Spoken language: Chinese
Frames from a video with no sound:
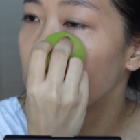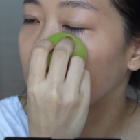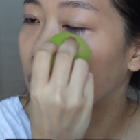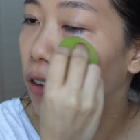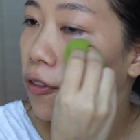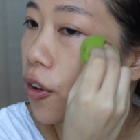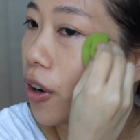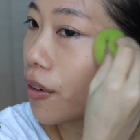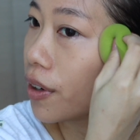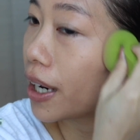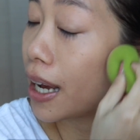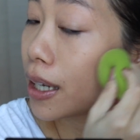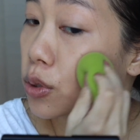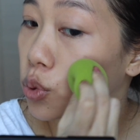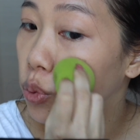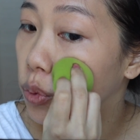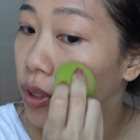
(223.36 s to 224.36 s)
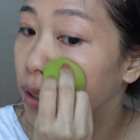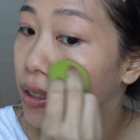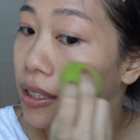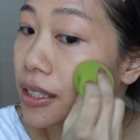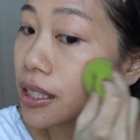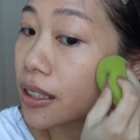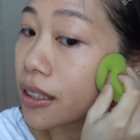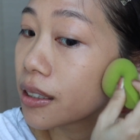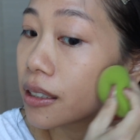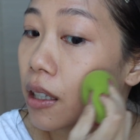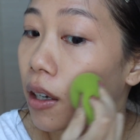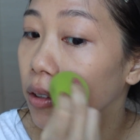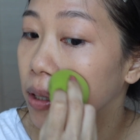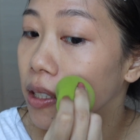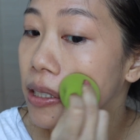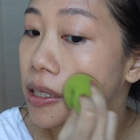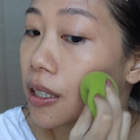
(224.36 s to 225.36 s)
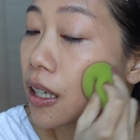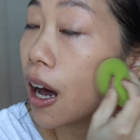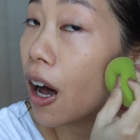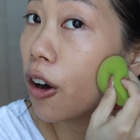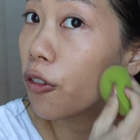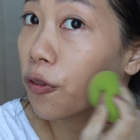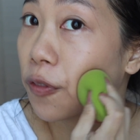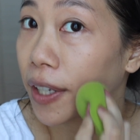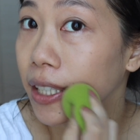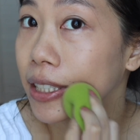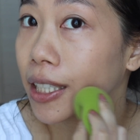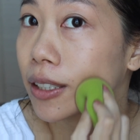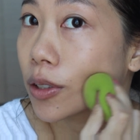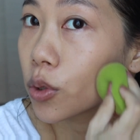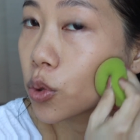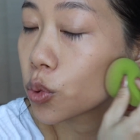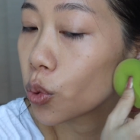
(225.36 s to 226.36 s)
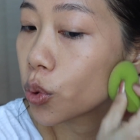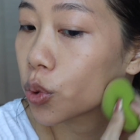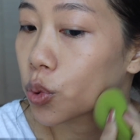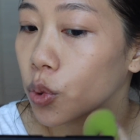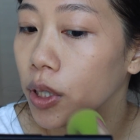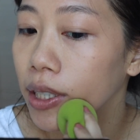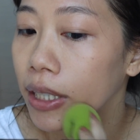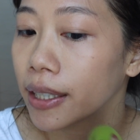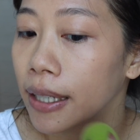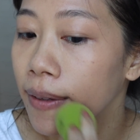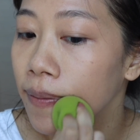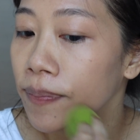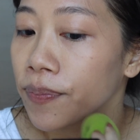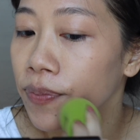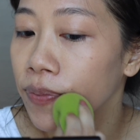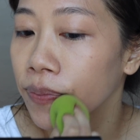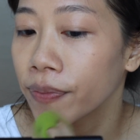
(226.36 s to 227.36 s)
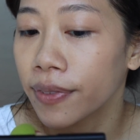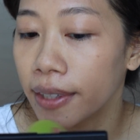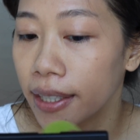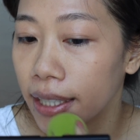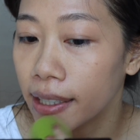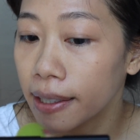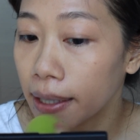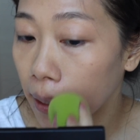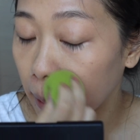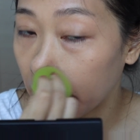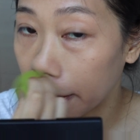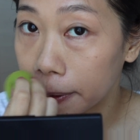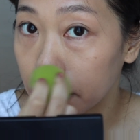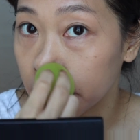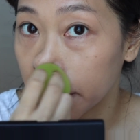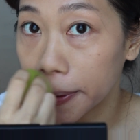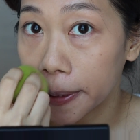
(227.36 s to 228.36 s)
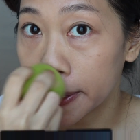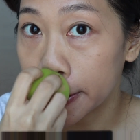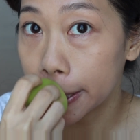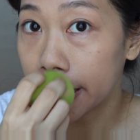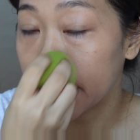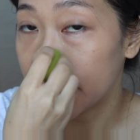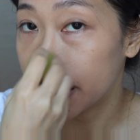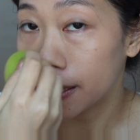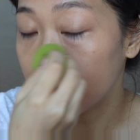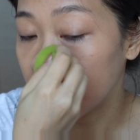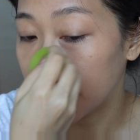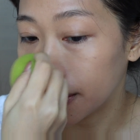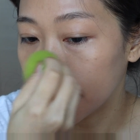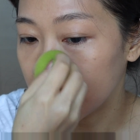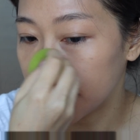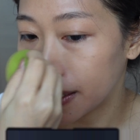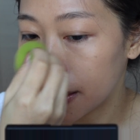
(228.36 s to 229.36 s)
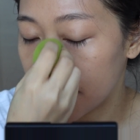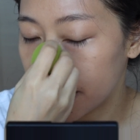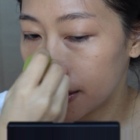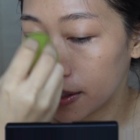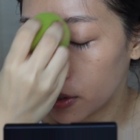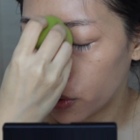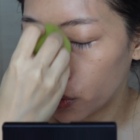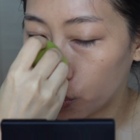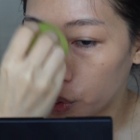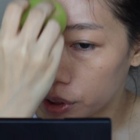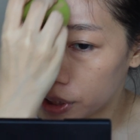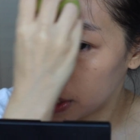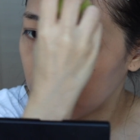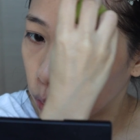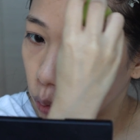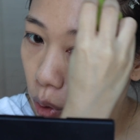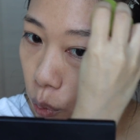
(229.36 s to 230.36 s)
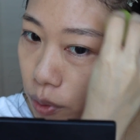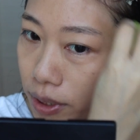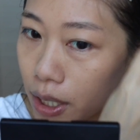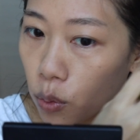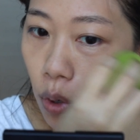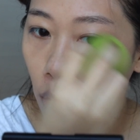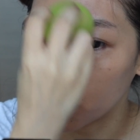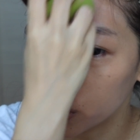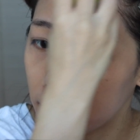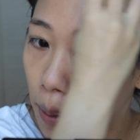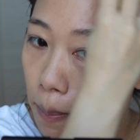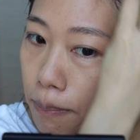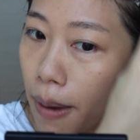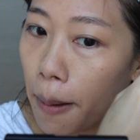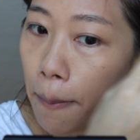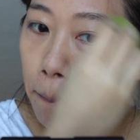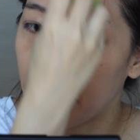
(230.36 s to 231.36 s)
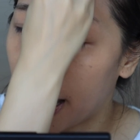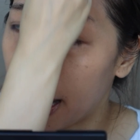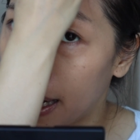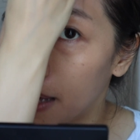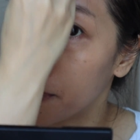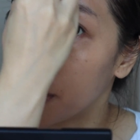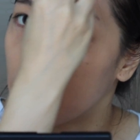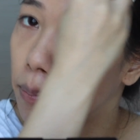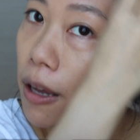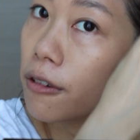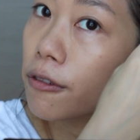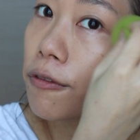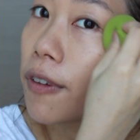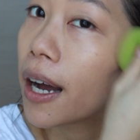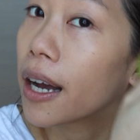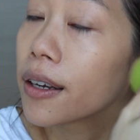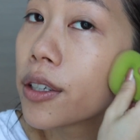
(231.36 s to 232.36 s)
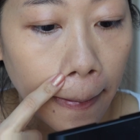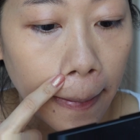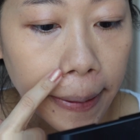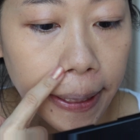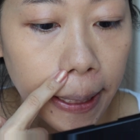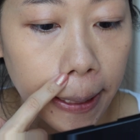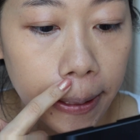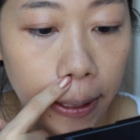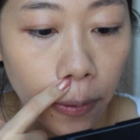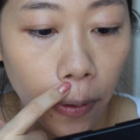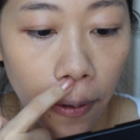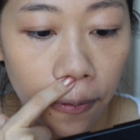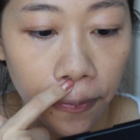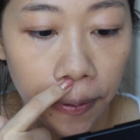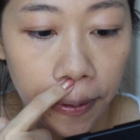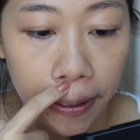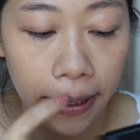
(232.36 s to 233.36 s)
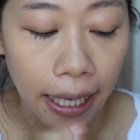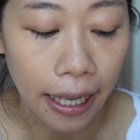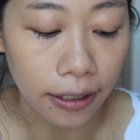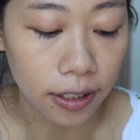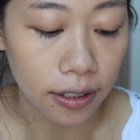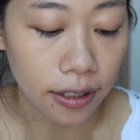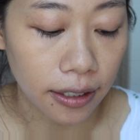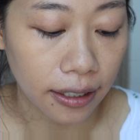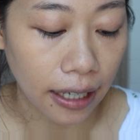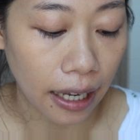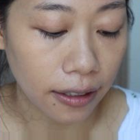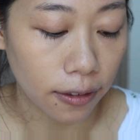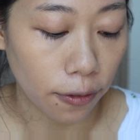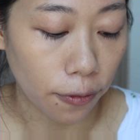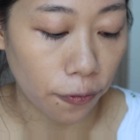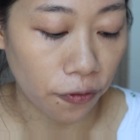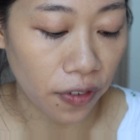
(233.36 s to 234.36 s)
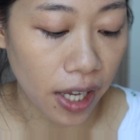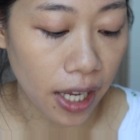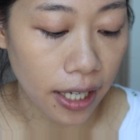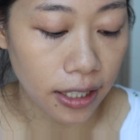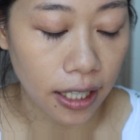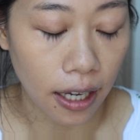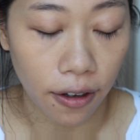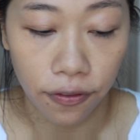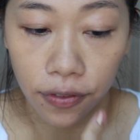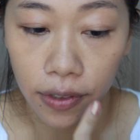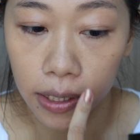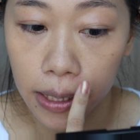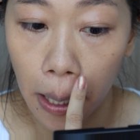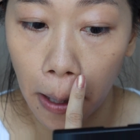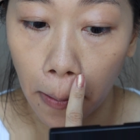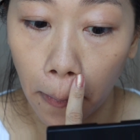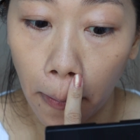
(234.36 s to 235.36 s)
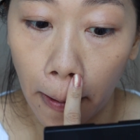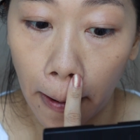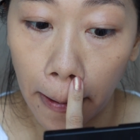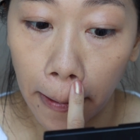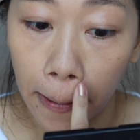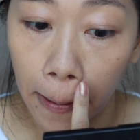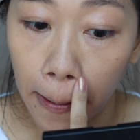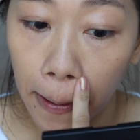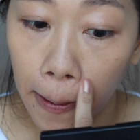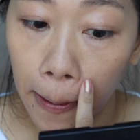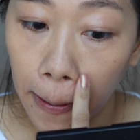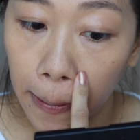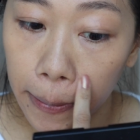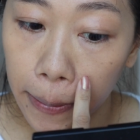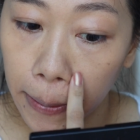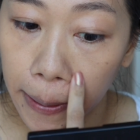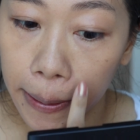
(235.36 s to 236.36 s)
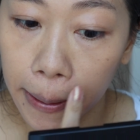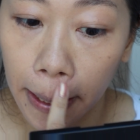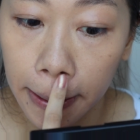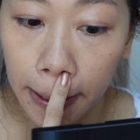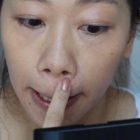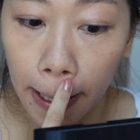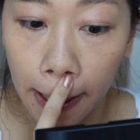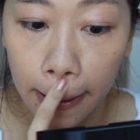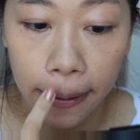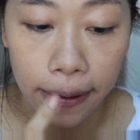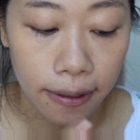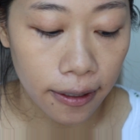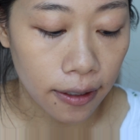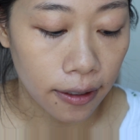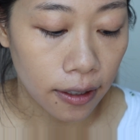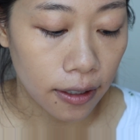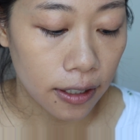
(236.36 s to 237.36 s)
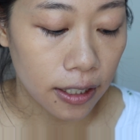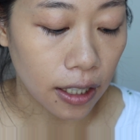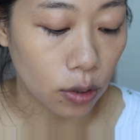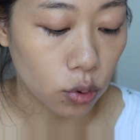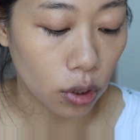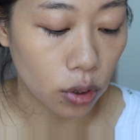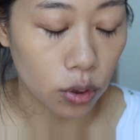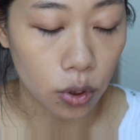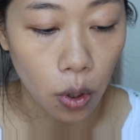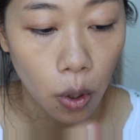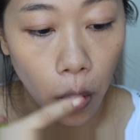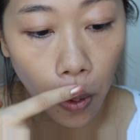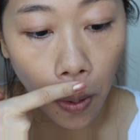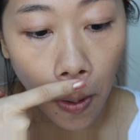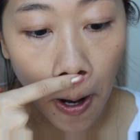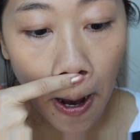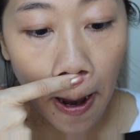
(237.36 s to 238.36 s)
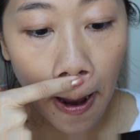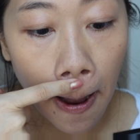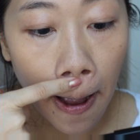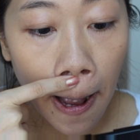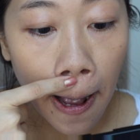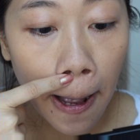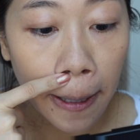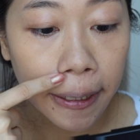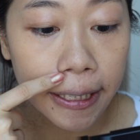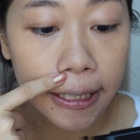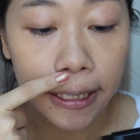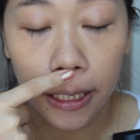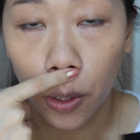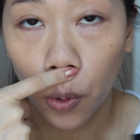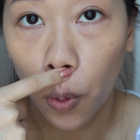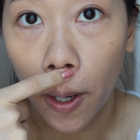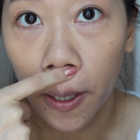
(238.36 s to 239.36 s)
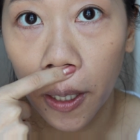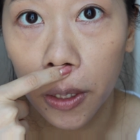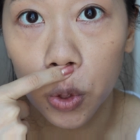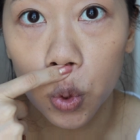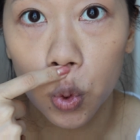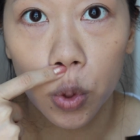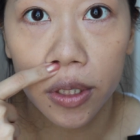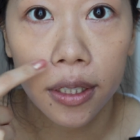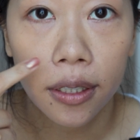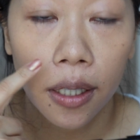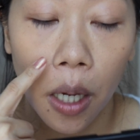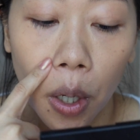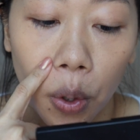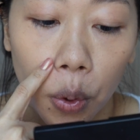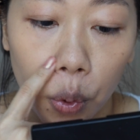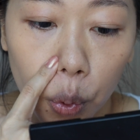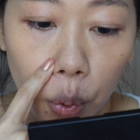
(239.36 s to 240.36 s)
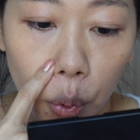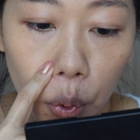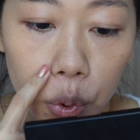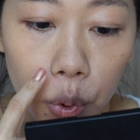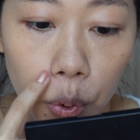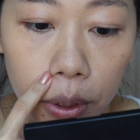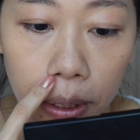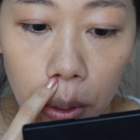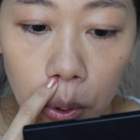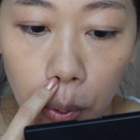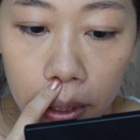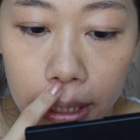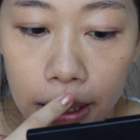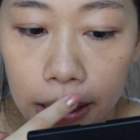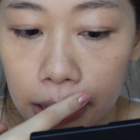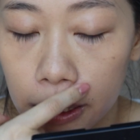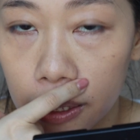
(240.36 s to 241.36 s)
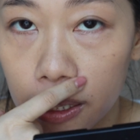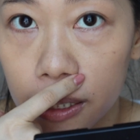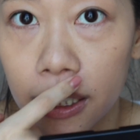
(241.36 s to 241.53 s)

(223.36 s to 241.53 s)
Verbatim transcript: 为 Makeup Forever 它出的色调跟色号非常的多，所以你应该可以找到你自己适合的颜色。我是因为我在网络上盲买啊，没办法。而且这款粉底它真的干得非常非常快。所以大家上妆的时候记得快很准。如果说你对自己